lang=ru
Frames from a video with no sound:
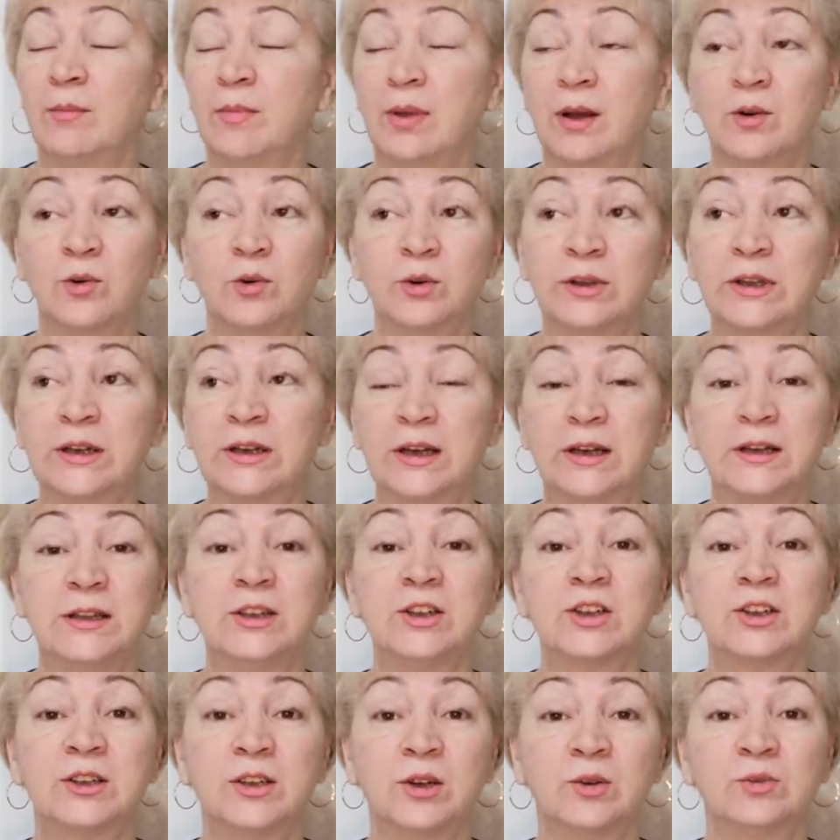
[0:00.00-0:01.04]
Погода,
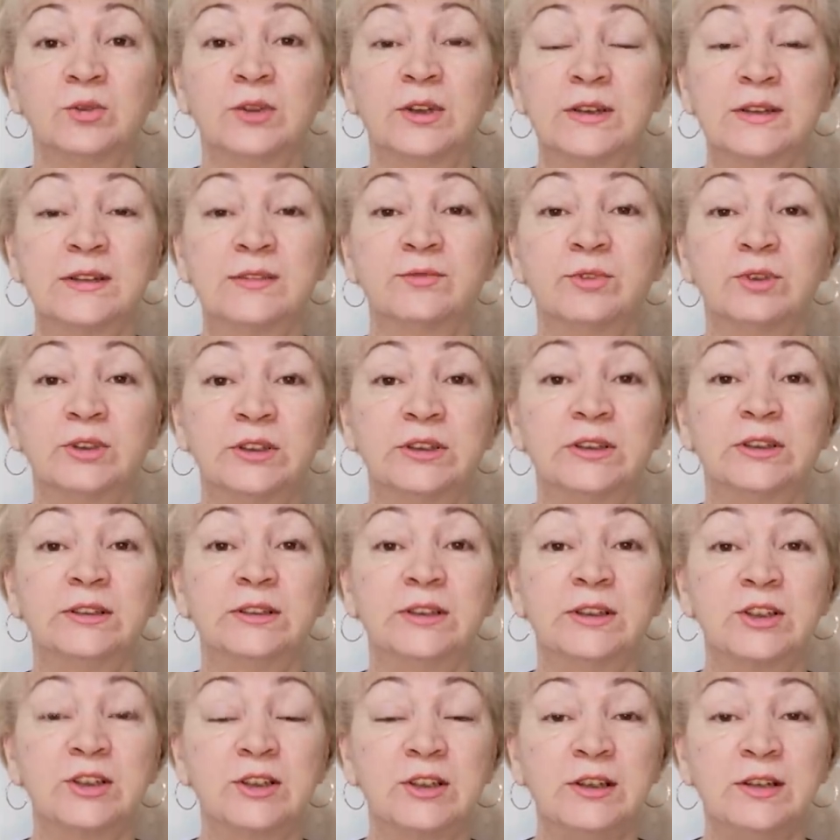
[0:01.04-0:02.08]
конечно, у нас вот эта
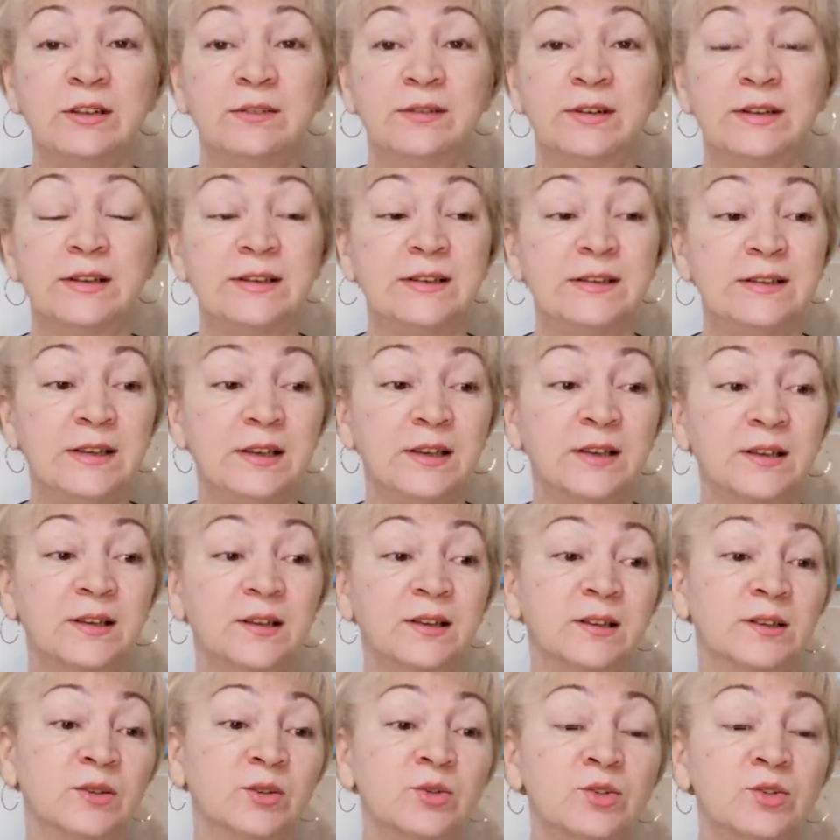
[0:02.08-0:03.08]
дождливая, серая.